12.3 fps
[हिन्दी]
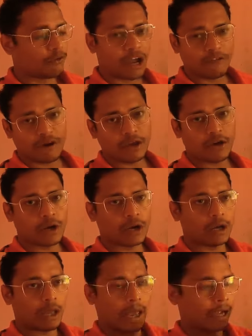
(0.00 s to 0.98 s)
वाई वाई और
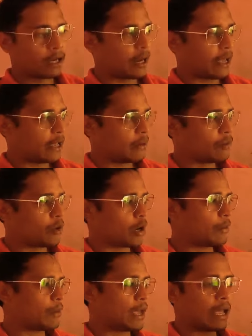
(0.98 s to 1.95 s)
एग लाए हम
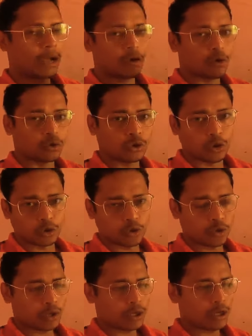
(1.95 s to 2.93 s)
और हमने एग खुद
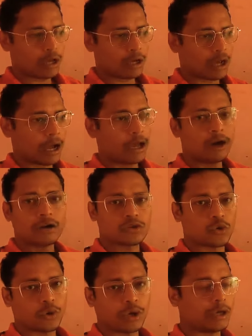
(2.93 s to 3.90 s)
खुद कुक किया खाया
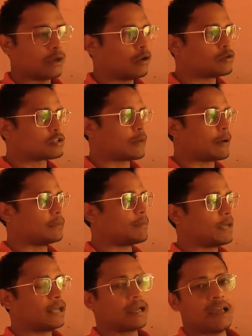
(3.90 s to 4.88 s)
और सो गए और उसके
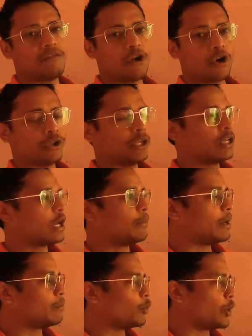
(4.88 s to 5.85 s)
बाद मैंने कहीं ब्लॉग नहीं किया
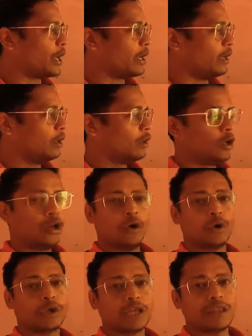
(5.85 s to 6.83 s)
अभी हम उठे
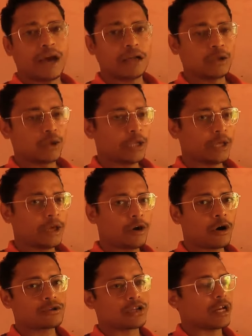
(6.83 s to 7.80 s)
हैं उठ के नहा धो लिए
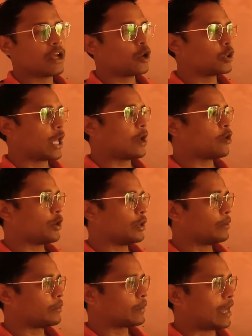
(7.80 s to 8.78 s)
और चलने को तैयार हो
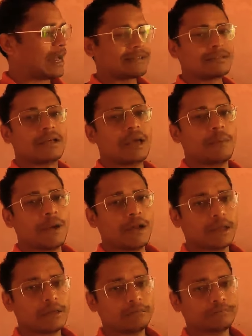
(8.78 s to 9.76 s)
रहे हैं आज का क्या
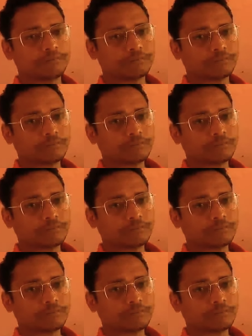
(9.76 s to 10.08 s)
प्लान है